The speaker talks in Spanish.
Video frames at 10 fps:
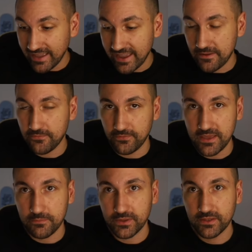el
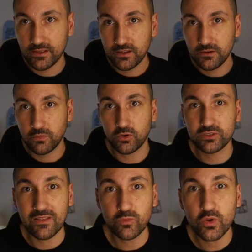flip. Por lo
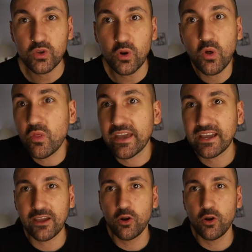tanto, yo lo dejé